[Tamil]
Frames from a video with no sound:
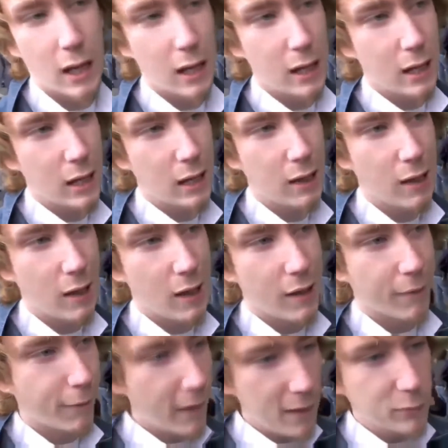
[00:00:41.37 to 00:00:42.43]
அவர்
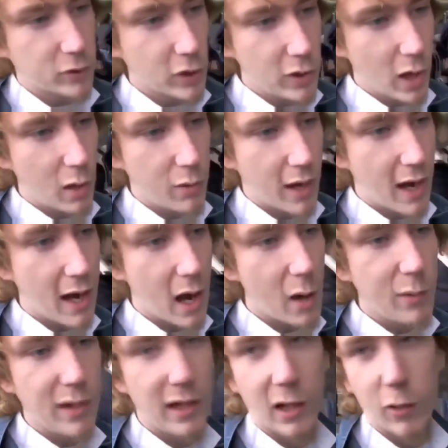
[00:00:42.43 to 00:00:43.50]
மேலும்
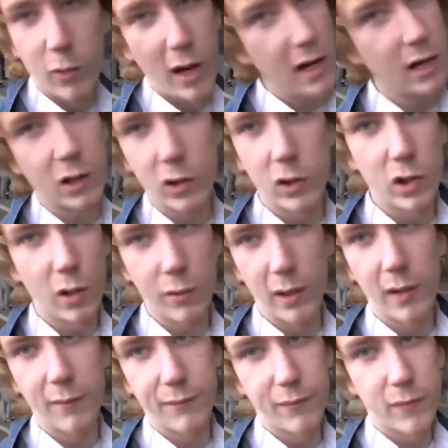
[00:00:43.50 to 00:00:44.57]
கூறுகின்ற பொழுது
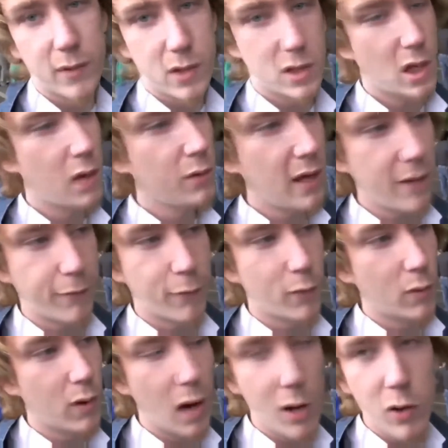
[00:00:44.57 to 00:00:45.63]

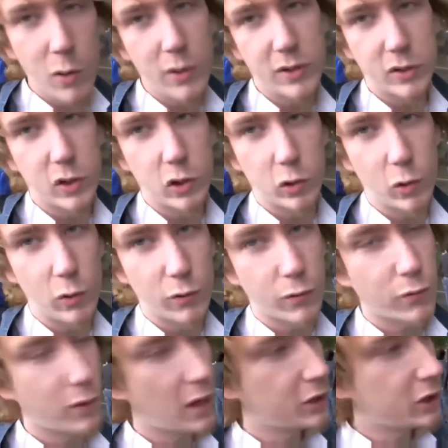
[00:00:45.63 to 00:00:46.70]
குர்ஆனை நான்
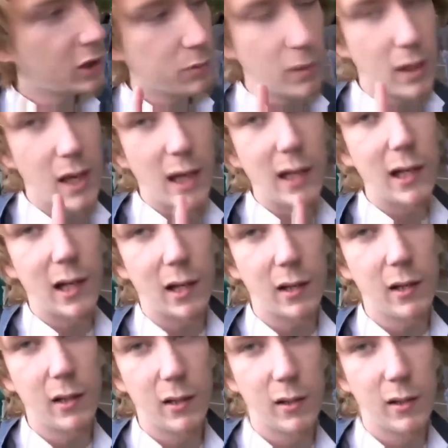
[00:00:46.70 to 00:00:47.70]
படித்த அடுத்த